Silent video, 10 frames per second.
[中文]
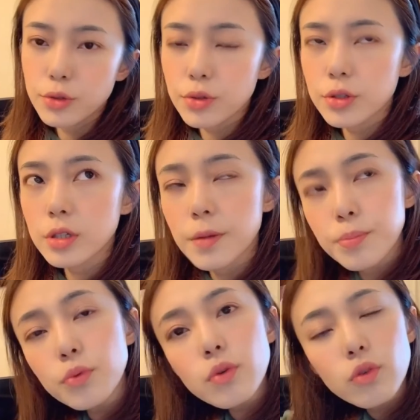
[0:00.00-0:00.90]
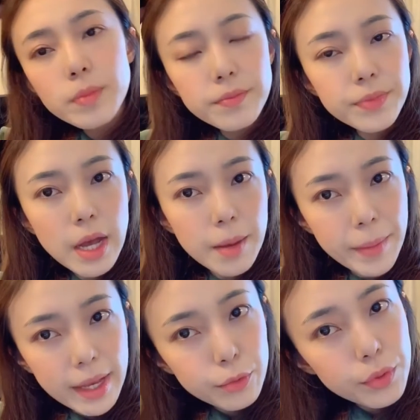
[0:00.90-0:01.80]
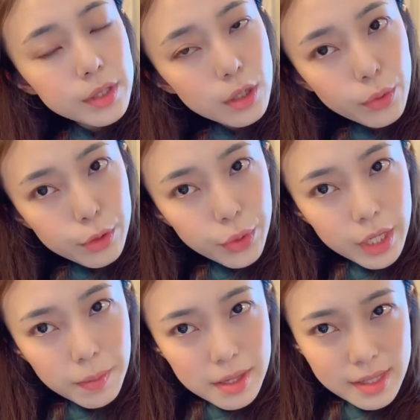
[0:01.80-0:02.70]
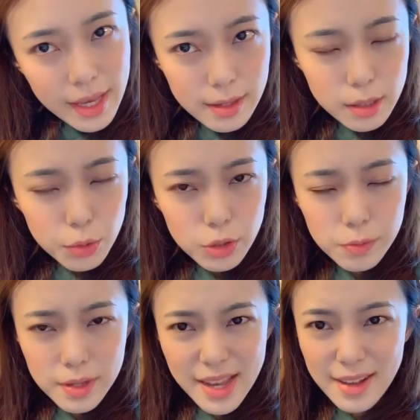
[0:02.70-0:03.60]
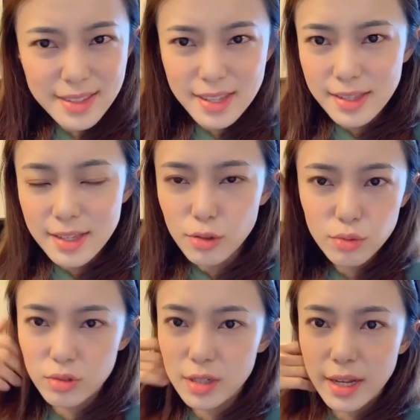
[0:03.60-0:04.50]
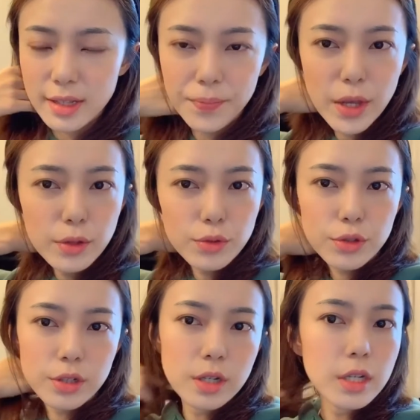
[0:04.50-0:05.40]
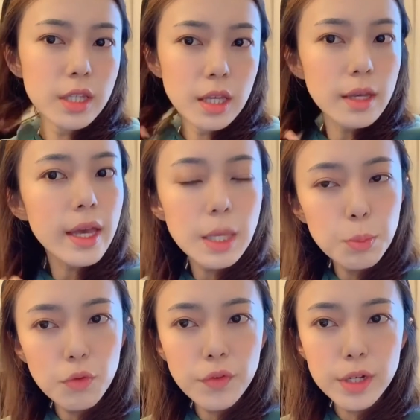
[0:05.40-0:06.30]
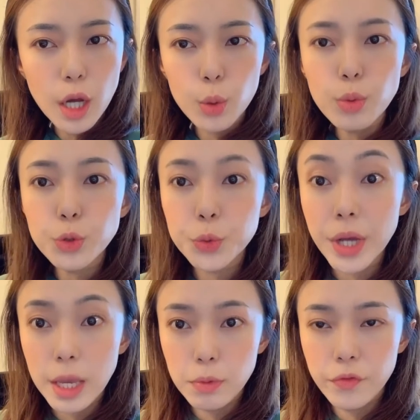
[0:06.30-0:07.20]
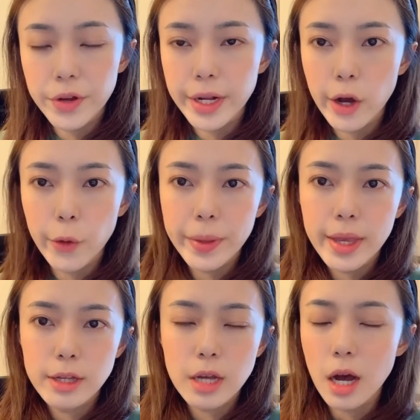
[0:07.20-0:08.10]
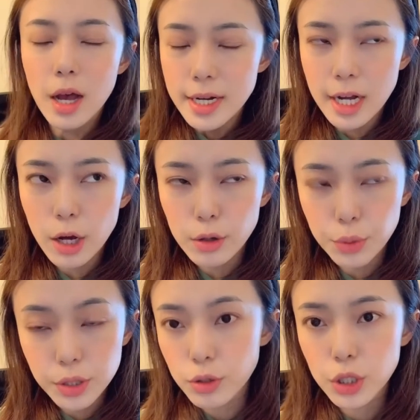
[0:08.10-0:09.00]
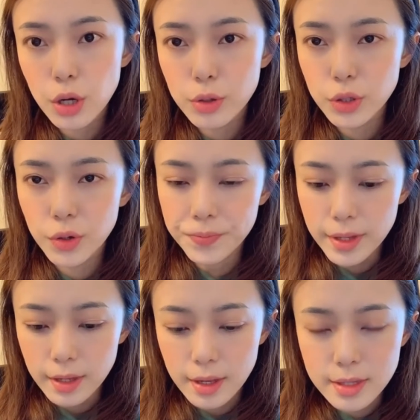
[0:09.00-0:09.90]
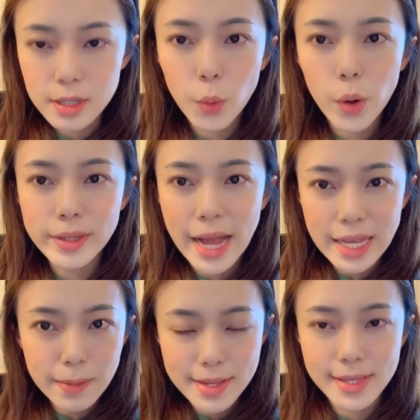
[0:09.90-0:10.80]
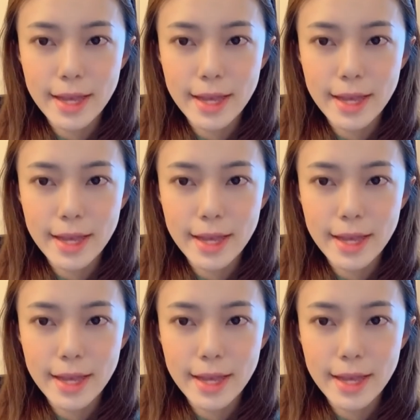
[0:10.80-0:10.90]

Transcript: 就是不过我们啊，每个月呢会存一笔钱，叫做什么强基金种之类的。就是你给一部分，然后雇主给一部分，然后毕业啊，然后退休之后就一次过拿一笔